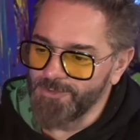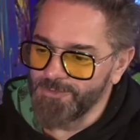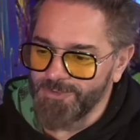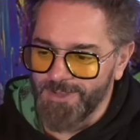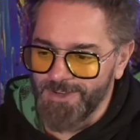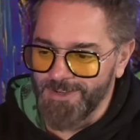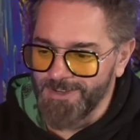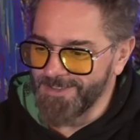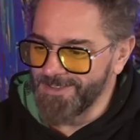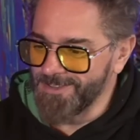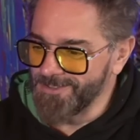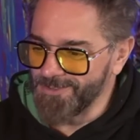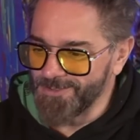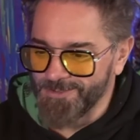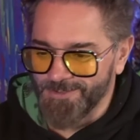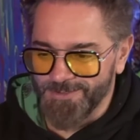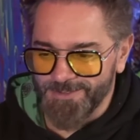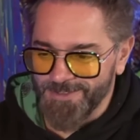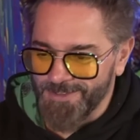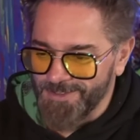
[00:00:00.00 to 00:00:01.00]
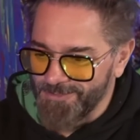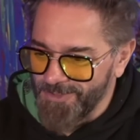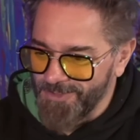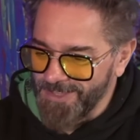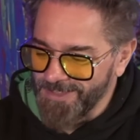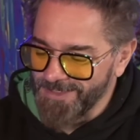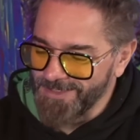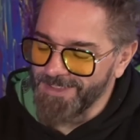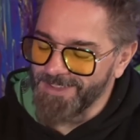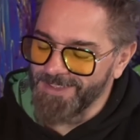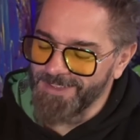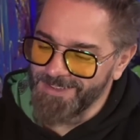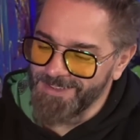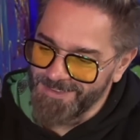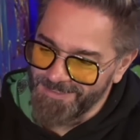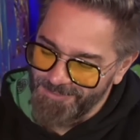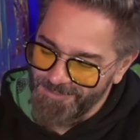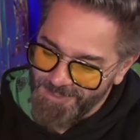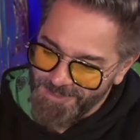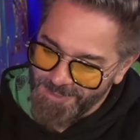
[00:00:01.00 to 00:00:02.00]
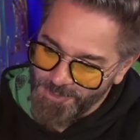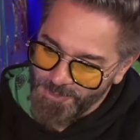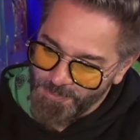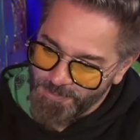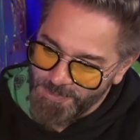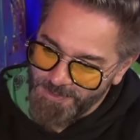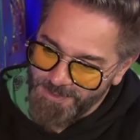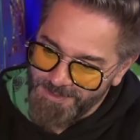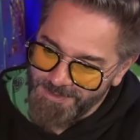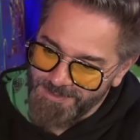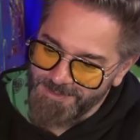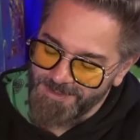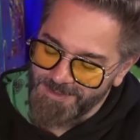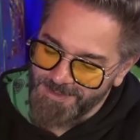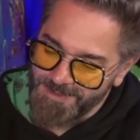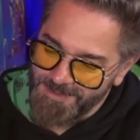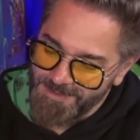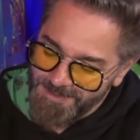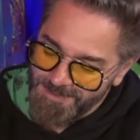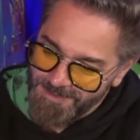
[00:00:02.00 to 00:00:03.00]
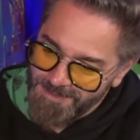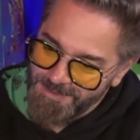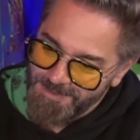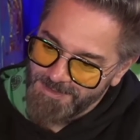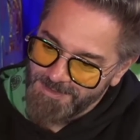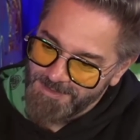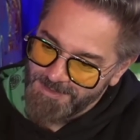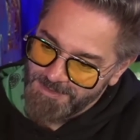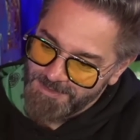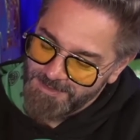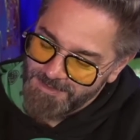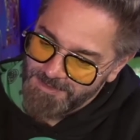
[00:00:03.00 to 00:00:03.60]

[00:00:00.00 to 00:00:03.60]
falando, é. é. vendendo peixe. É. é. E